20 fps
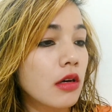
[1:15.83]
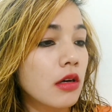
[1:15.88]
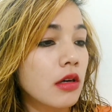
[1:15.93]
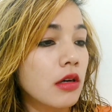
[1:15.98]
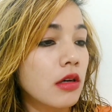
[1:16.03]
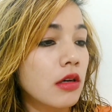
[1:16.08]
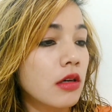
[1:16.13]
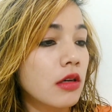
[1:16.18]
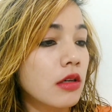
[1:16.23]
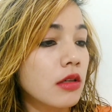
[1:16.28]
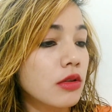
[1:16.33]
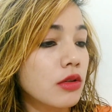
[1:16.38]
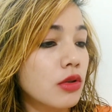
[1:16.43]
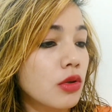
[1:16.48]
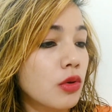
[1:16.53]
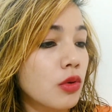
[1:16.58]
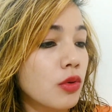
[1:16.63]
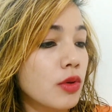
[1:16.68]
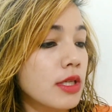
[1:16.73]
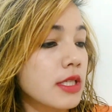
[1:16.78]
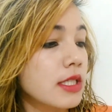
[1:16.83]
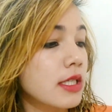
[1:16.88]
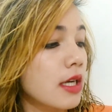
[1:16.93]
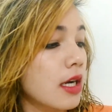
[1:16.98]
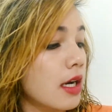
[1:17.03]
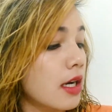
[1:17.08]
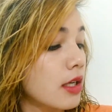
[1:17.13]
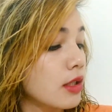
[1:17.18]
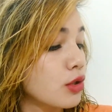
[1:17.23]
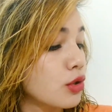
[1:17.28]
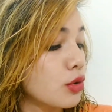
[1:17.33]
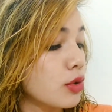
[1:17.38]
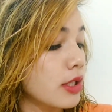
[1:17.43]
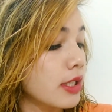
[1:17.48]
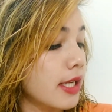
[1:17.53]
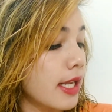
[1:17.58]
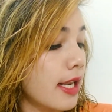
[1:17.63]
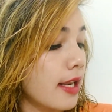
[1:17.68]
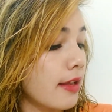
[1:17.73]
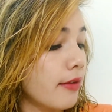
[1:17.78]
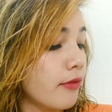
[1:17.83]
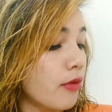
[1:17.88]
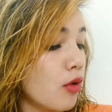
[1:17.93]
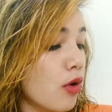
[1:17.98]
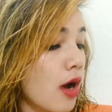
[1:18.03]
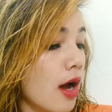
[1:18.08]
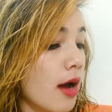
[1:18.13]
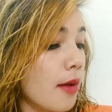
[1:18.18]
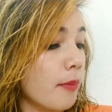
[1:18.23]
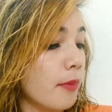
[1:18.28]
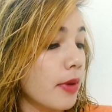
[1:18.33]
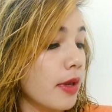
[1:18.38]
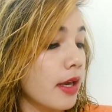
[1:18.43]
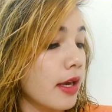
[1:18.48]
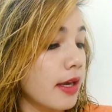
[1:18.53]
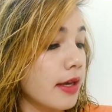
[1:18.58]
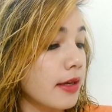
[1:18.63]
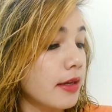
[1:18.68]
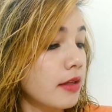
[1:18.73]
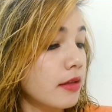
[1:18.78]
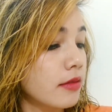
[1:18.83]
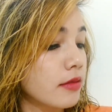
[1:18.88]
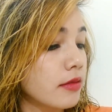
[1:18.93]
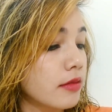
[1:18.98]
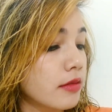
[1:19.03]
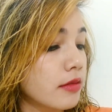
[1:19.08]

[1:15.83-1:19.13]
आ, तो इसका जो डिटेल है वो कहाँ पे है